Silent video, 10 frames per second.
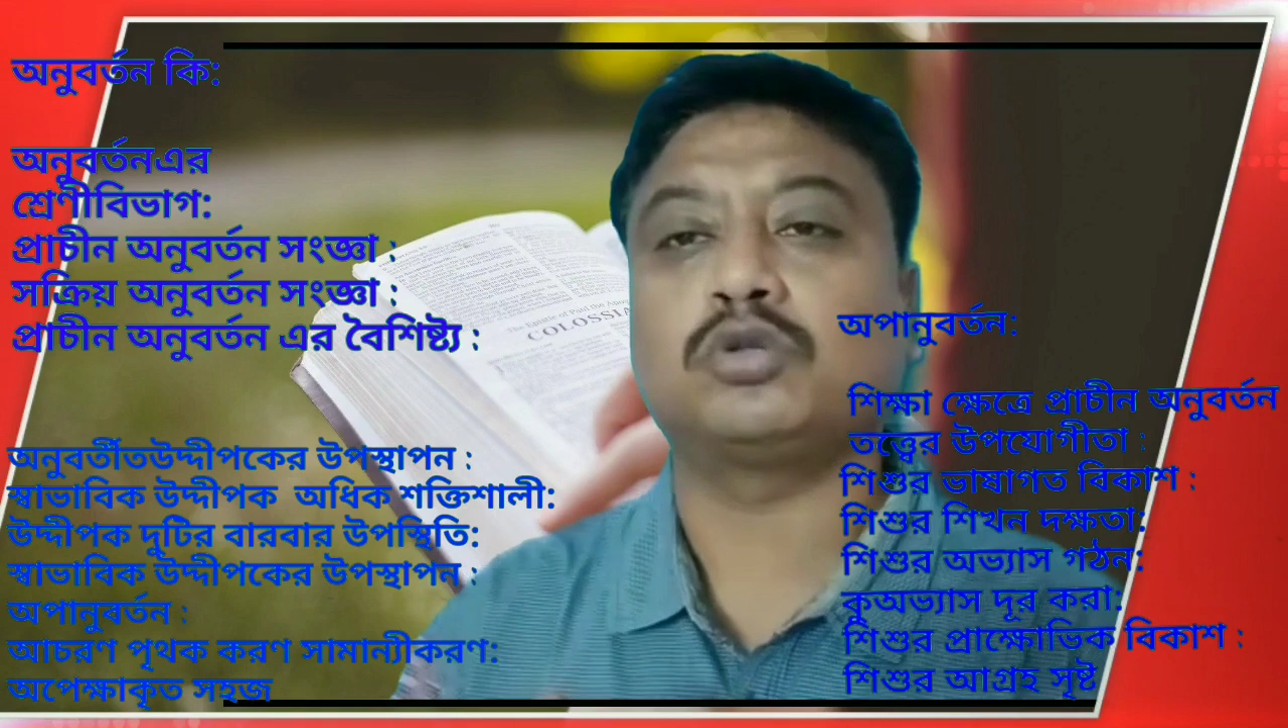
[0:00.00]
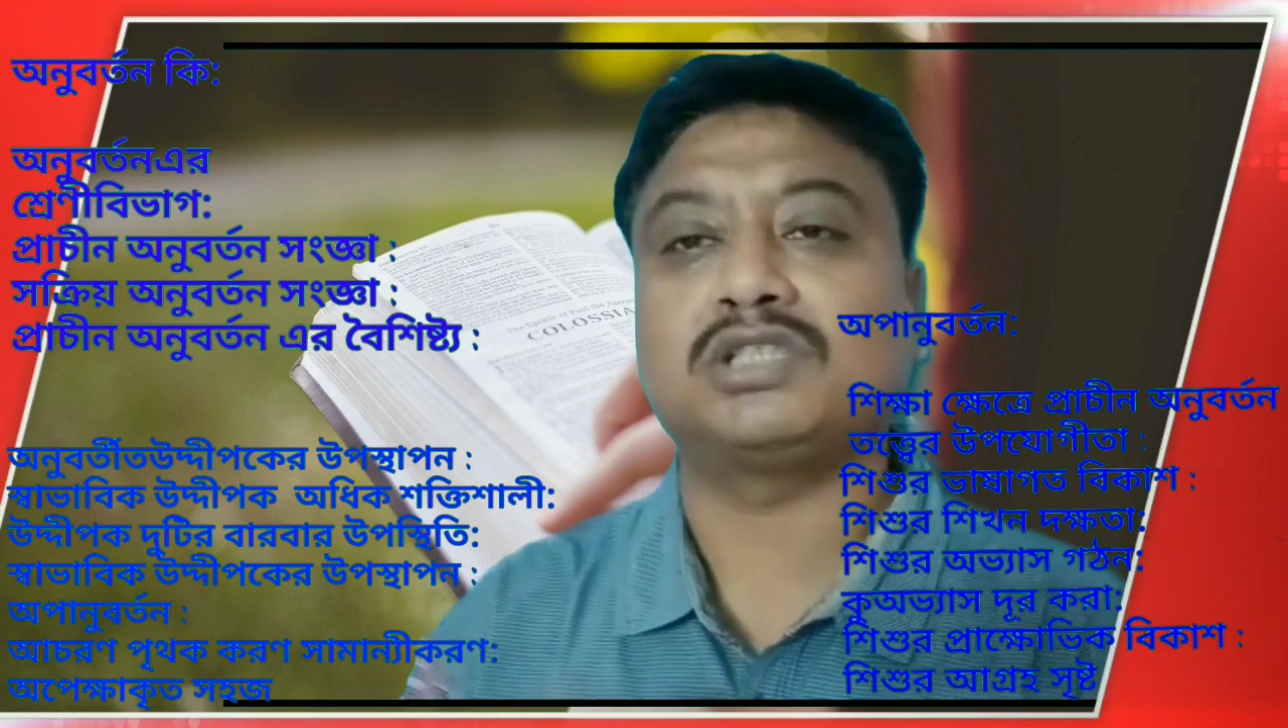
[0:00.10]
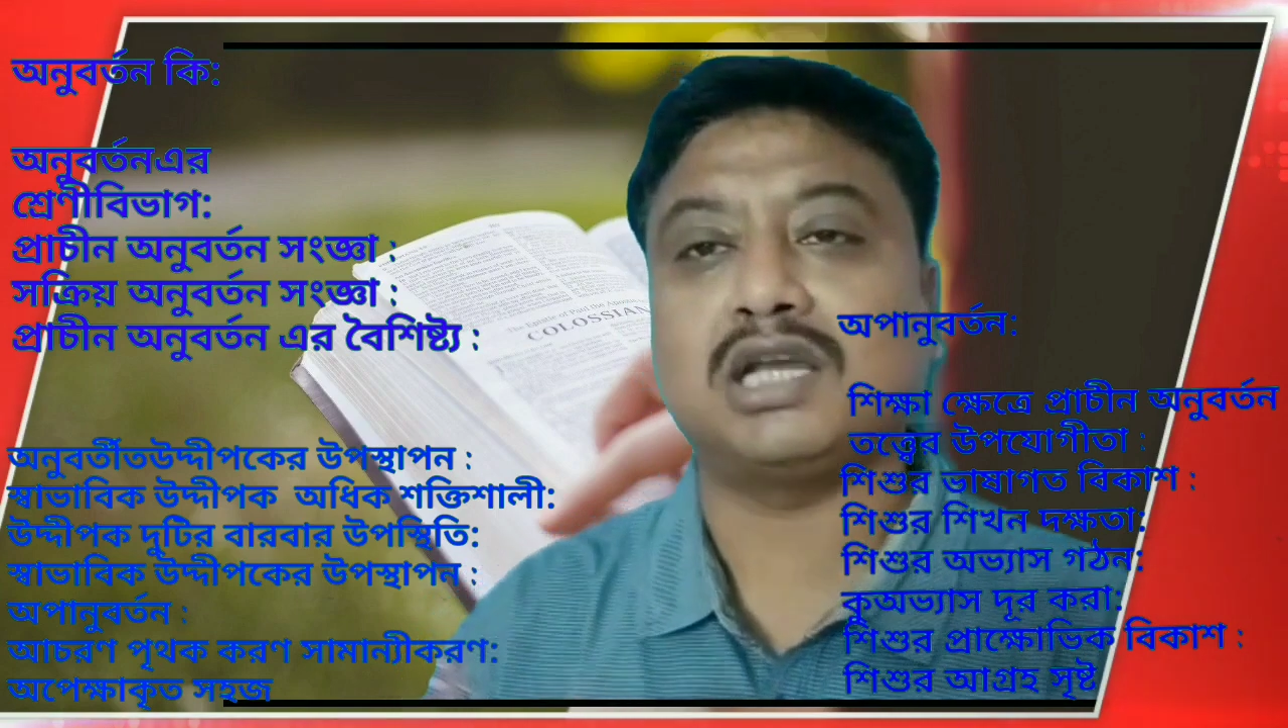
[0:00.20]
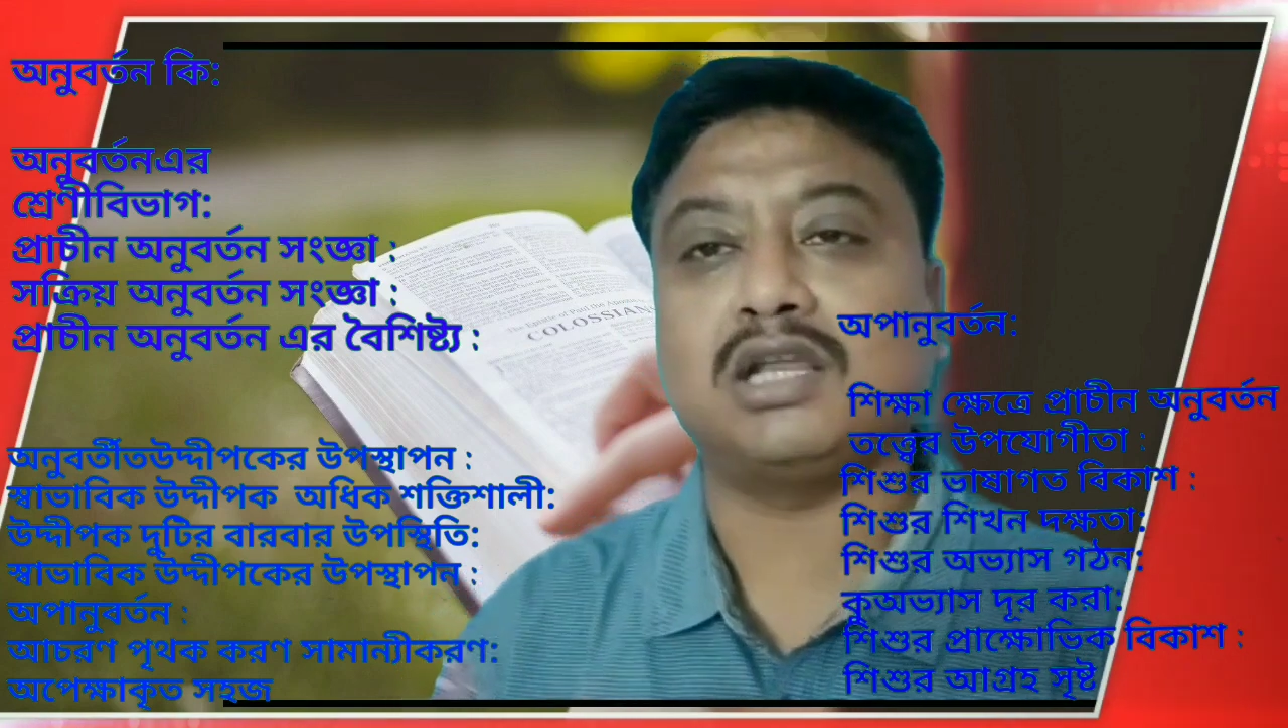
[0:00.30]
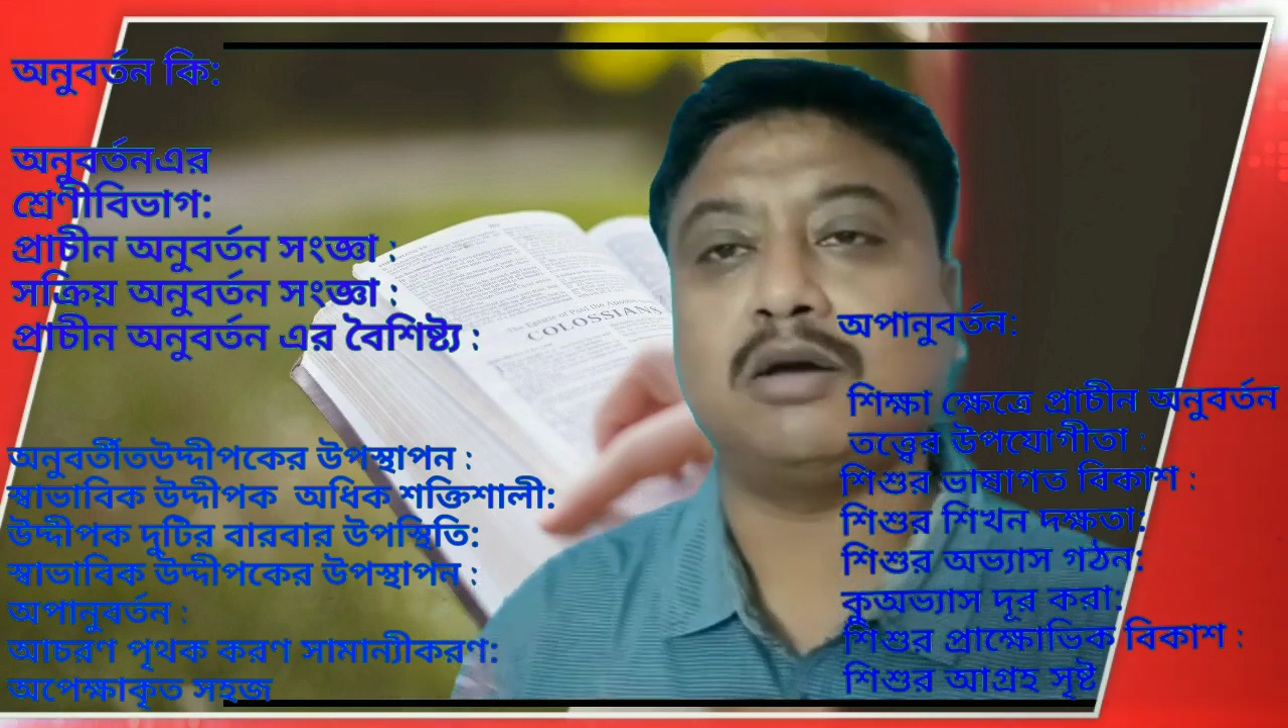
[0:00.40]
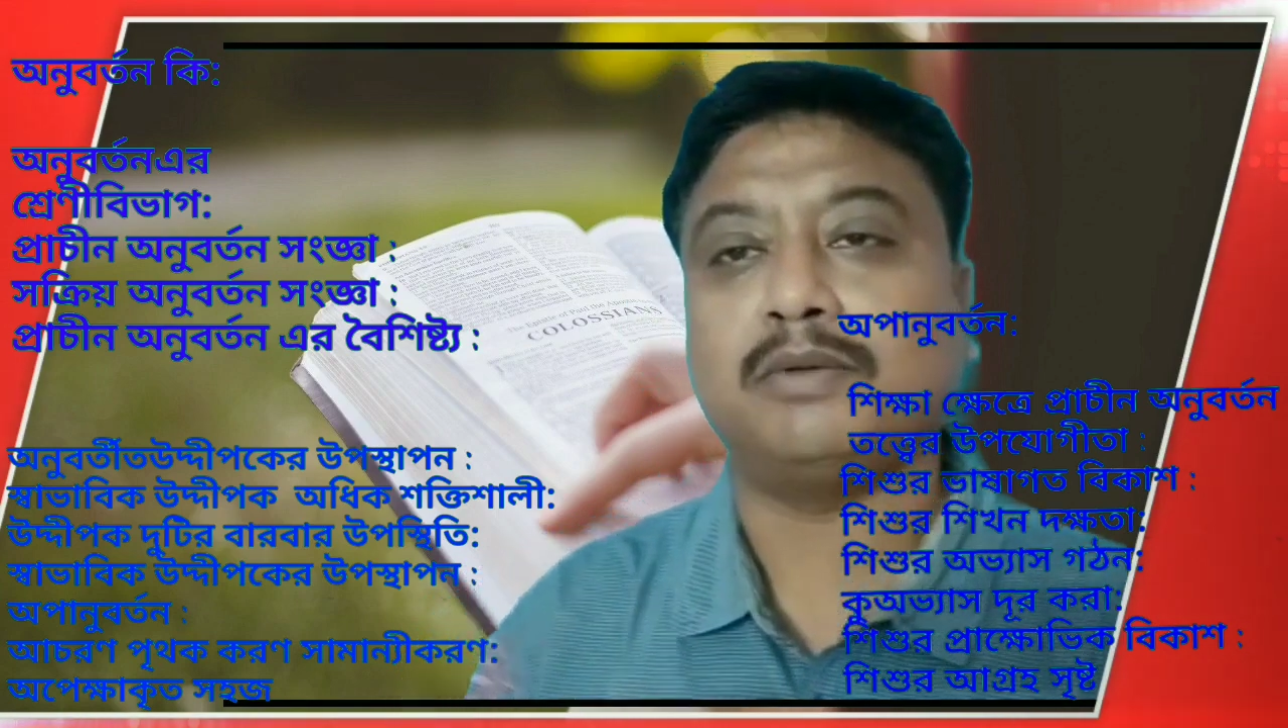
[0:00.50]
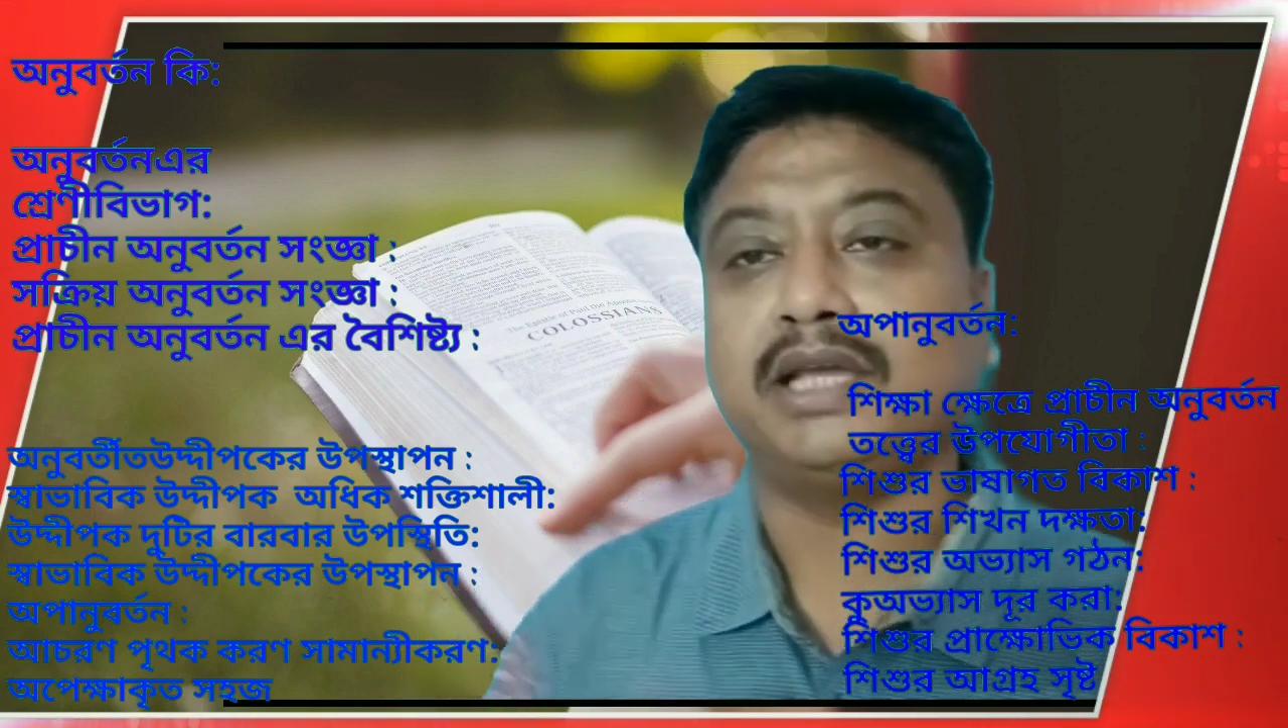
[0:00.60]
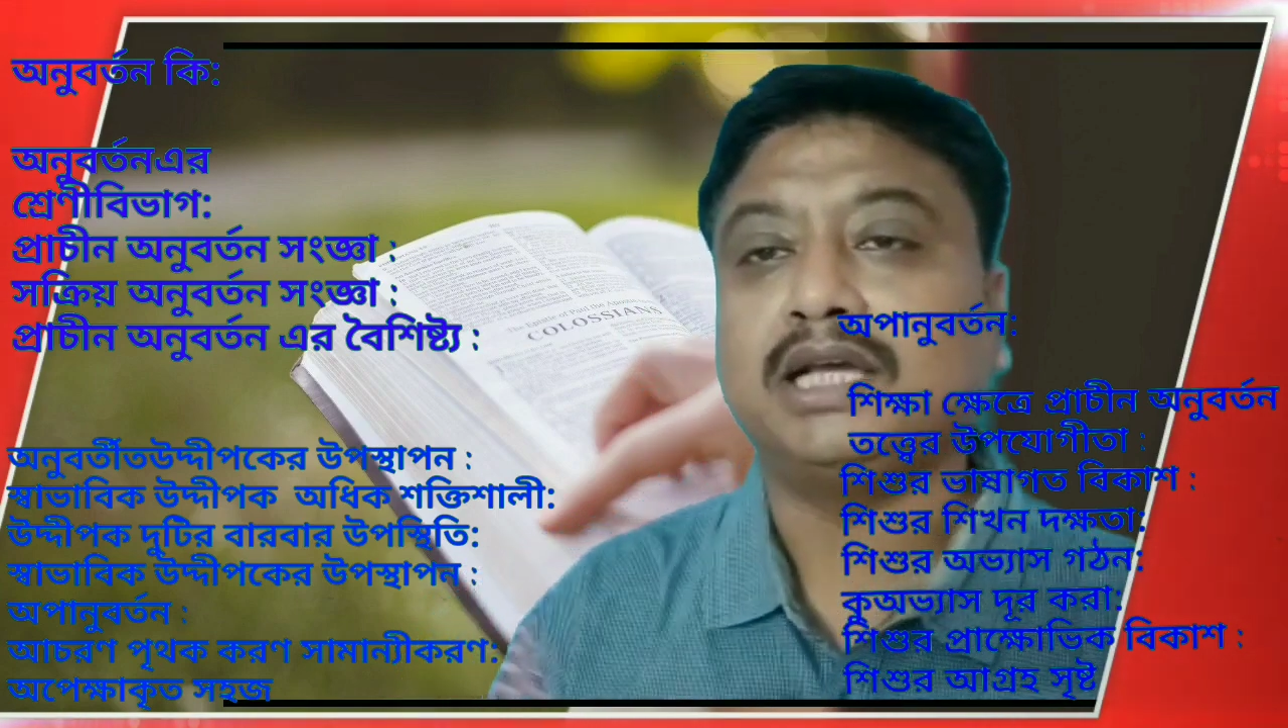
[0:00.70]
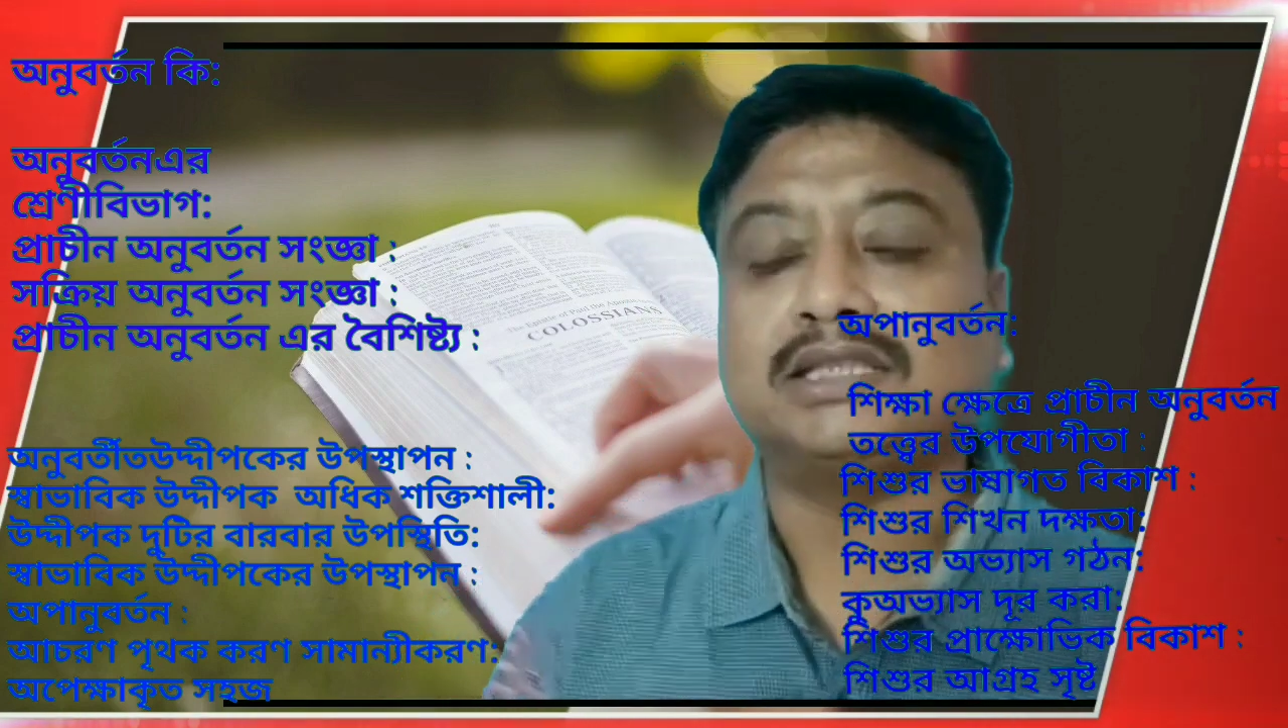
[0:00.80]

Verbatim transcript: শক্তিশালী হবে